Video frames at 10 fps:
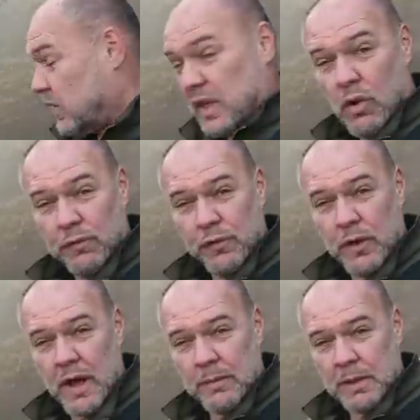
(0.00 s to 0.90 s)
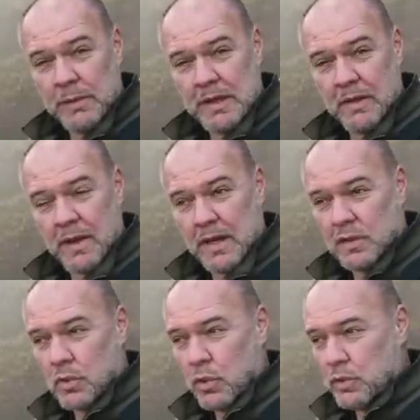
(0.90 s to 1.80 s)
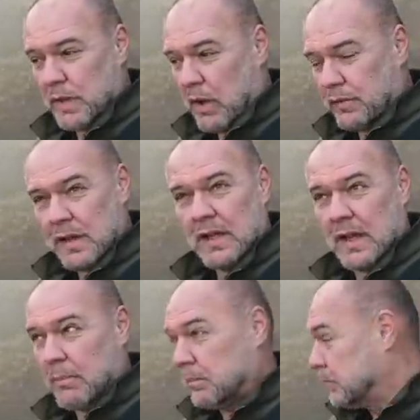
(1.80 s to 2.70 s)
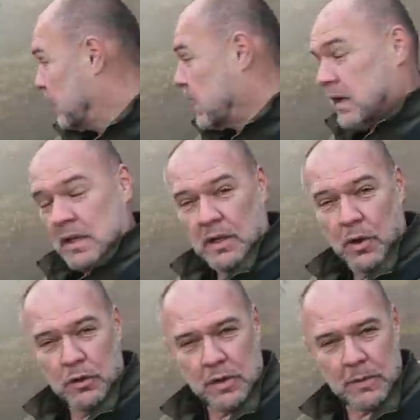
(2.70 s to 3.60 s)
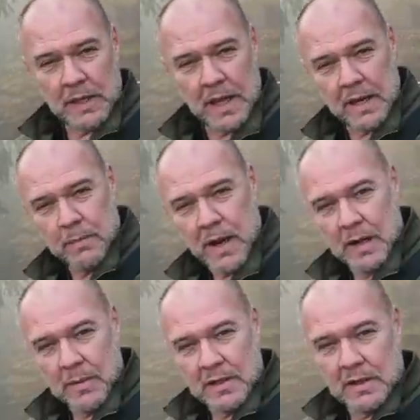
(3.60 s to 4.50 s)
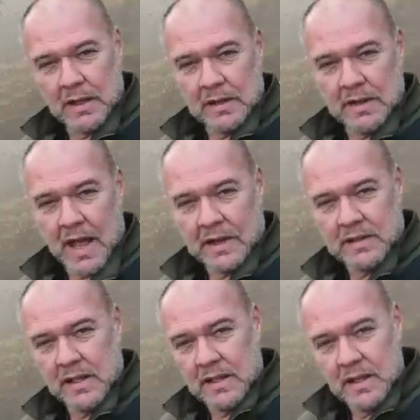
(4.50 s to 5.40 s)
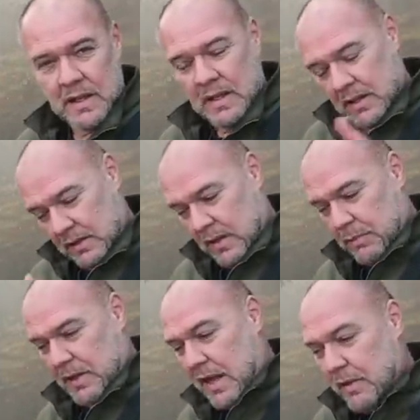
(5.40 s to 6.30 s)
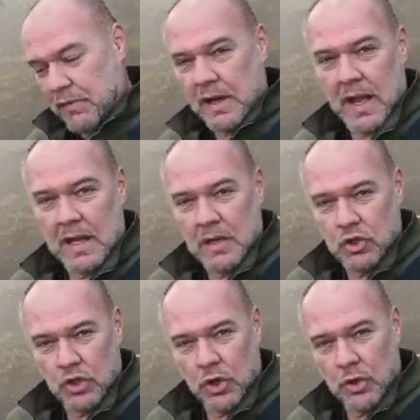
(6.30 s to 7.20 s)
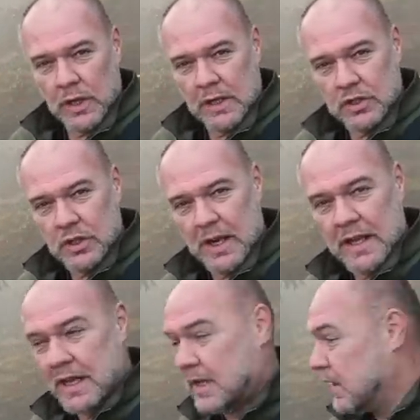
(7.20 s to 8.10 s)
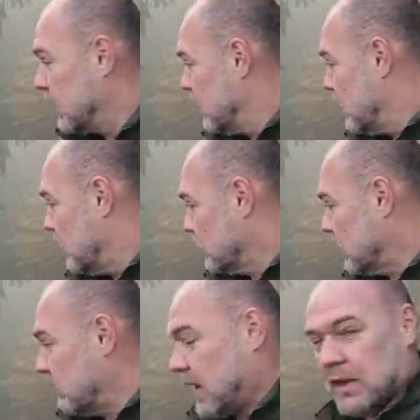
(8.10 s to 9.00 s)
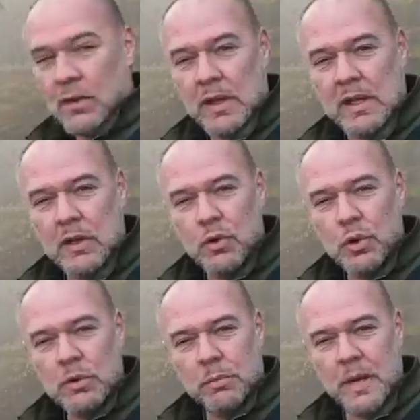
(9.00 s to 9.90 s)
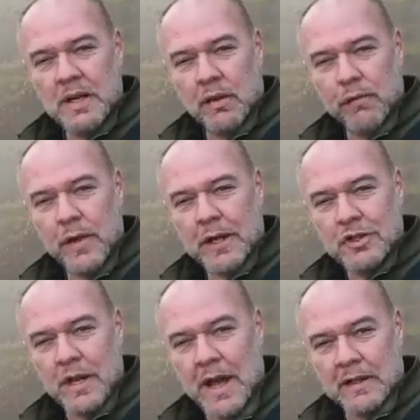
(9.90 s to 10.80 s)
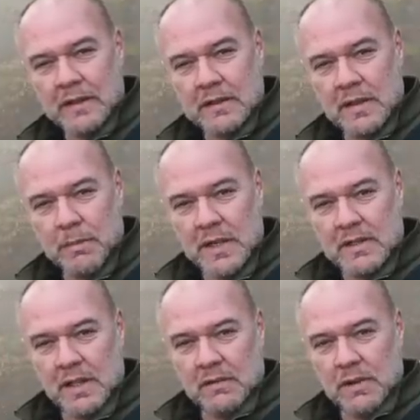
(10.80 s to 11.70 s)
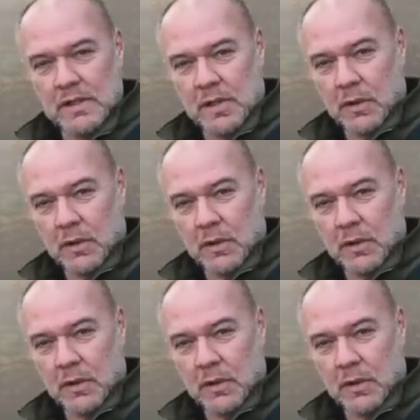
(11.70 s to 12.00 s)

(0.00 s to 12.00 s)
die Hoffnung habe ich mittlerweile so gut wie aufgegeben. Ihr könnt aber gerne mal im Internet nachsehen. Tippt da einfach ein, Schlögener Schlinge, und dann werden euch genügend Bilder vorgeschlagen, dass ihr mal seht, wie es